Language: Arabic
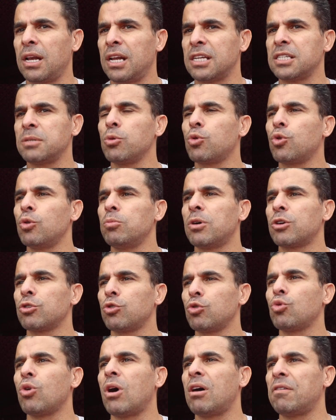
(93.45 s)
لازم يكون
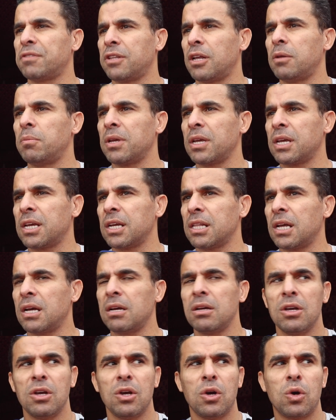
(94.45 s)
مردوده افضل من كده